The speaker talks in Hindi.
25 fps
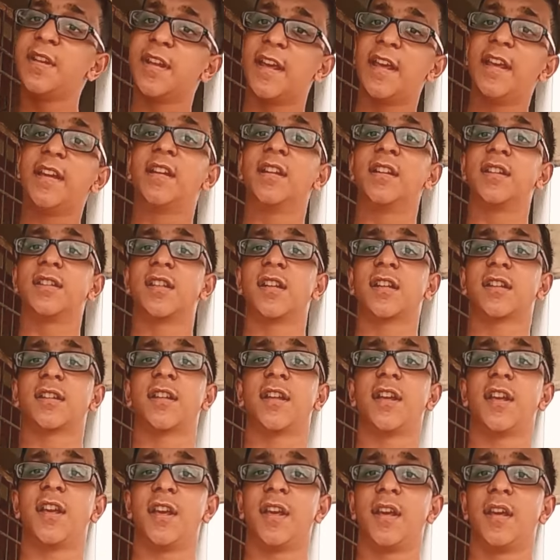भी नहीं कर
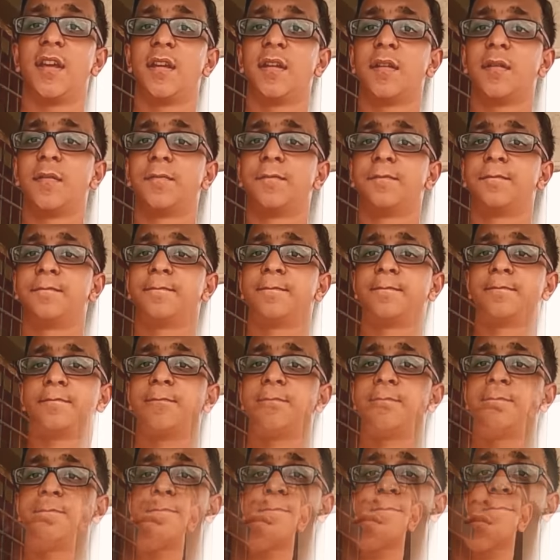सकते हैं
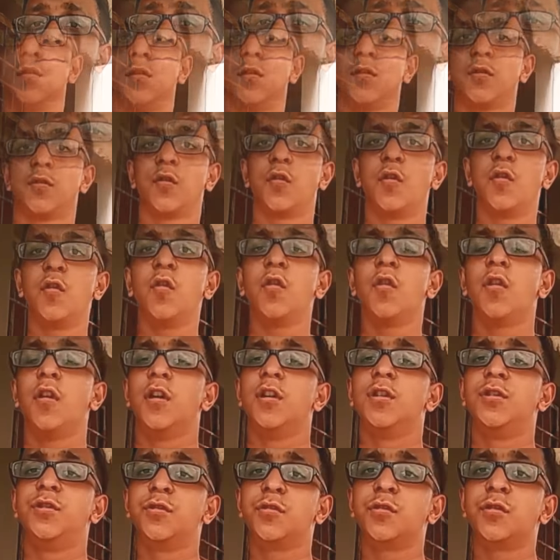
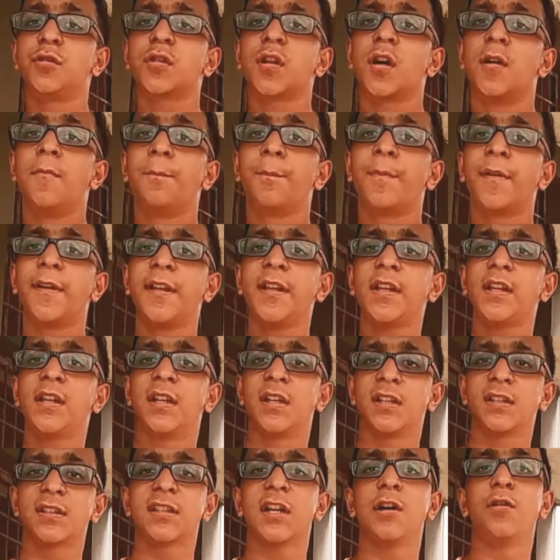जो कंपनी
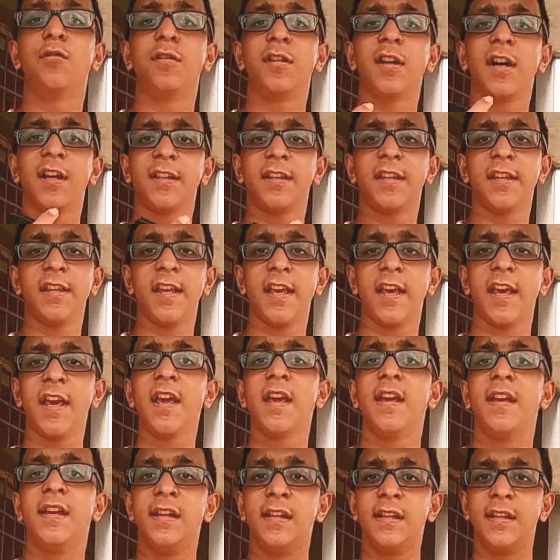खर्चा उठाती है
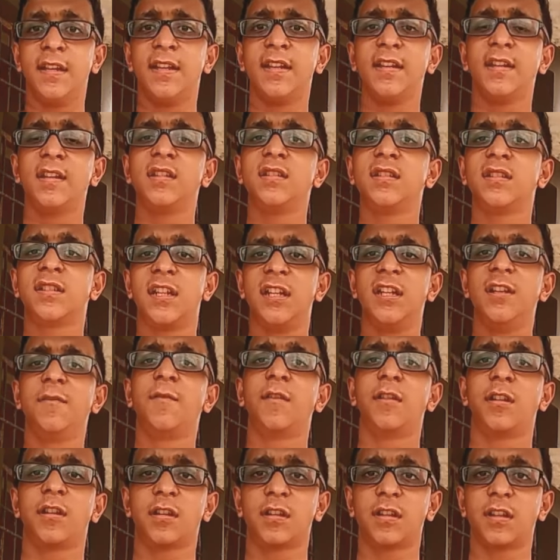इन स्किल
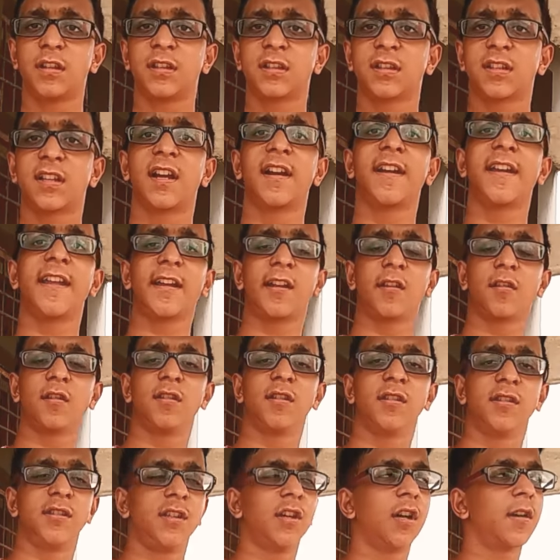वर्कर्स का टेक्नोलॉजी
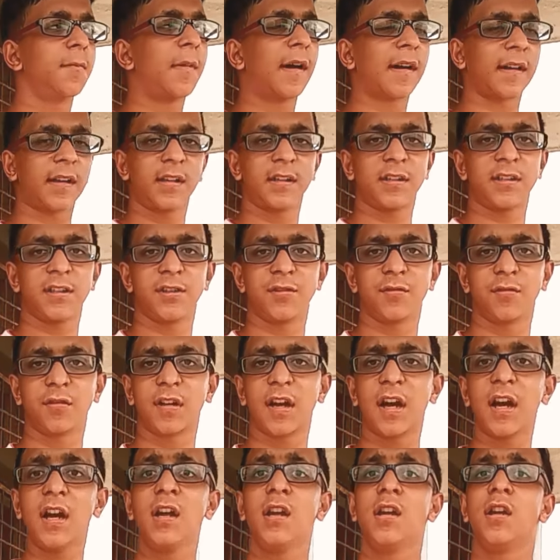और बाकी चीज़ों का
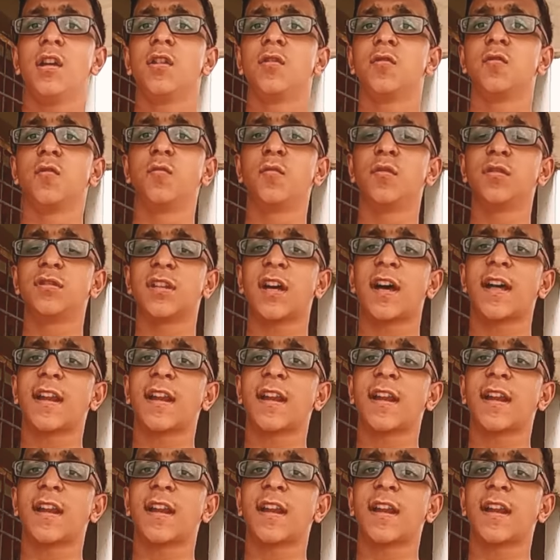तो वो सारा